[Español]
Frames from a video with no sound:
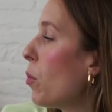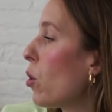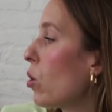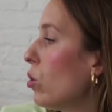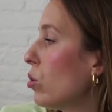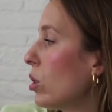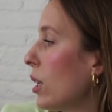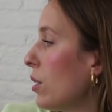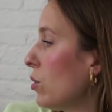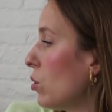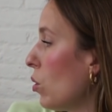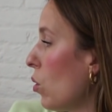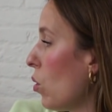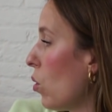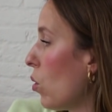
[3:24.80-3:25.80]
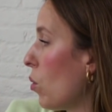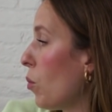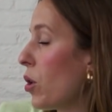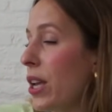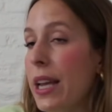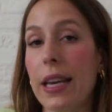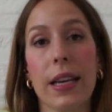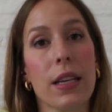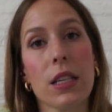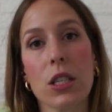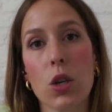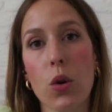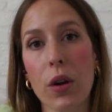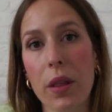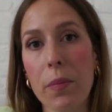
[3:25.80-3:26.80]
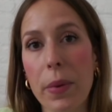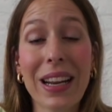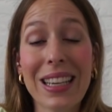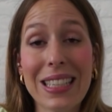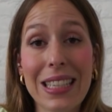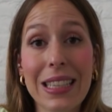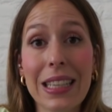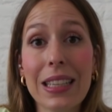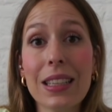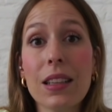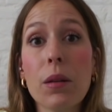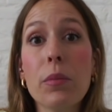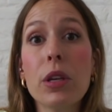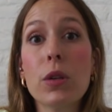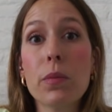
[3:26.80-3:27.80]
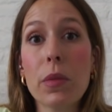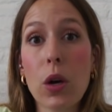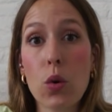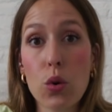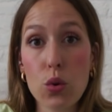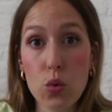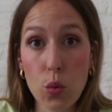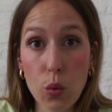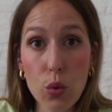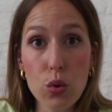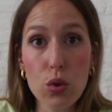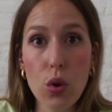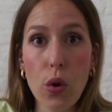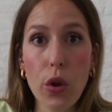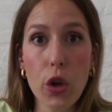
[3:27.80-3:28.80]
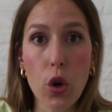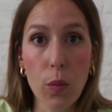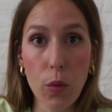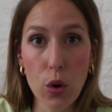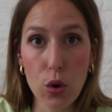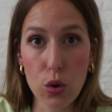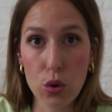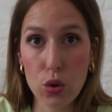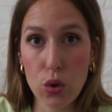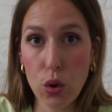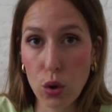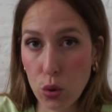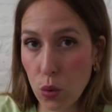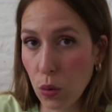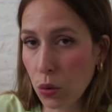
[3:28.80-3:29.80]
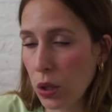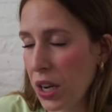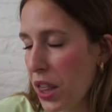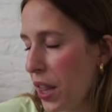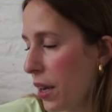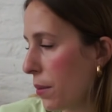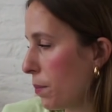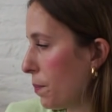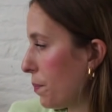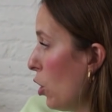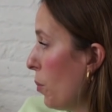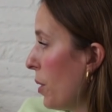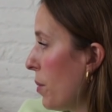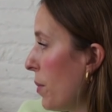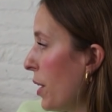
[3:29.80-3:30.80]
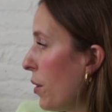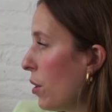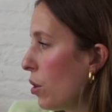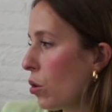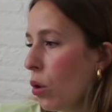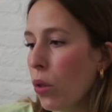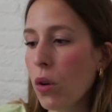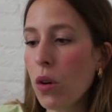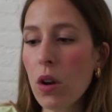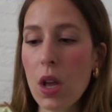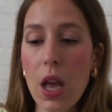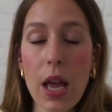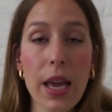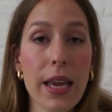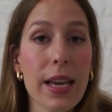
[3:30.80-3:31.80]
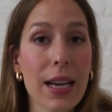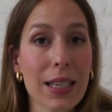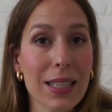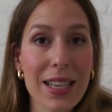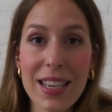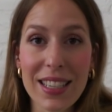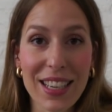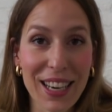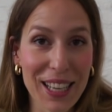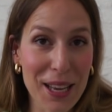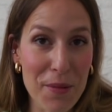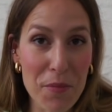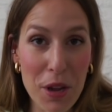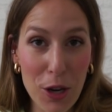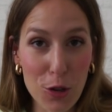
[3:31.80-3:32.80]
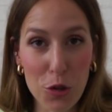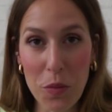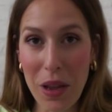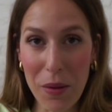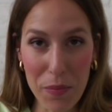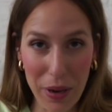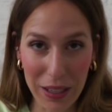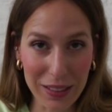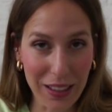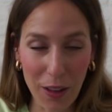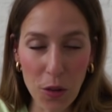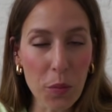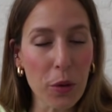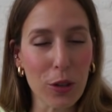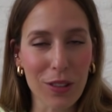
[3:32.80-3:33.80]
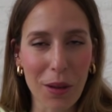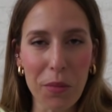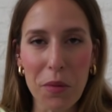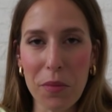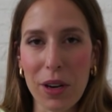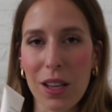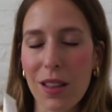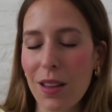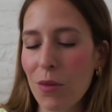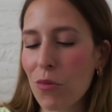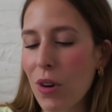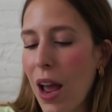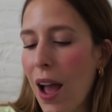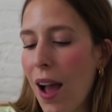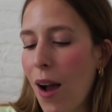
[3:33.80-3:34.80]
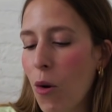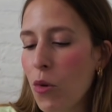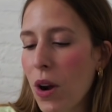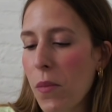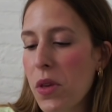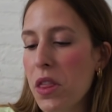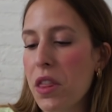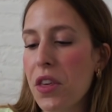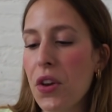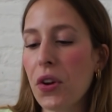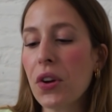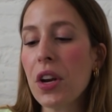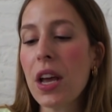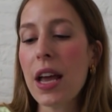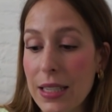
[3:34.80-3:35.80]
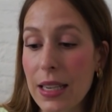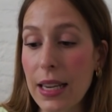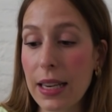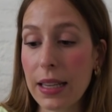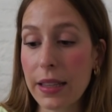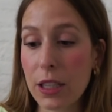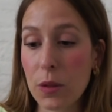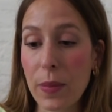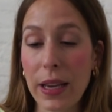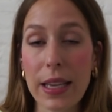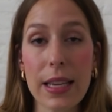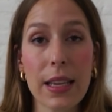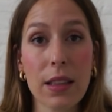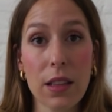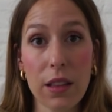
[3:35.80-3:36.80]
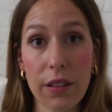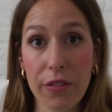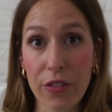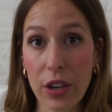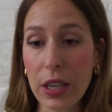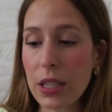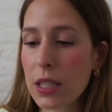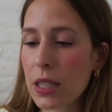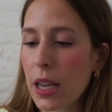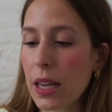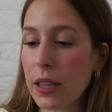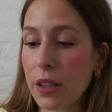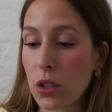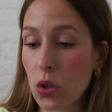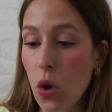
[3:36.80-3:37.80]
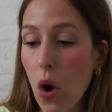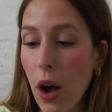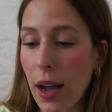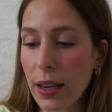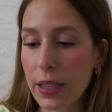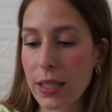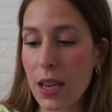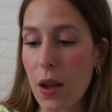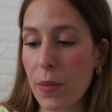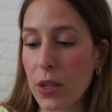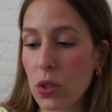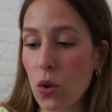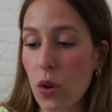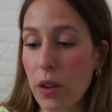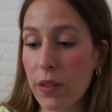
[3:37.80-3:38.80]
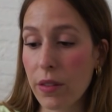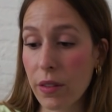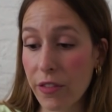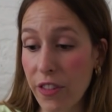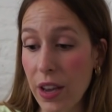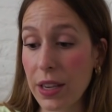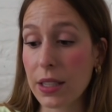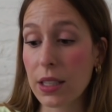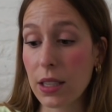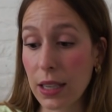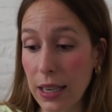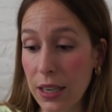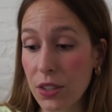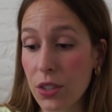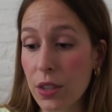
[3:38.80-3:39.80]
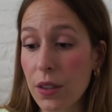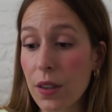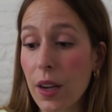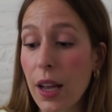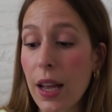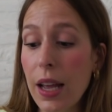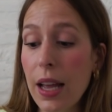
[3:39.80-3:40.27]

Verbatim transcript: por lo tanto, voy a ir en ese orden para que se entienda también mejor su uso y cómo los, suelo utilizar. Lo primero de todo, y casi es el que menos me ha impactado, pero también merece una, una mención, es el desmaquillante de Fresh, el de soja, que se llama Soy Face Cleanser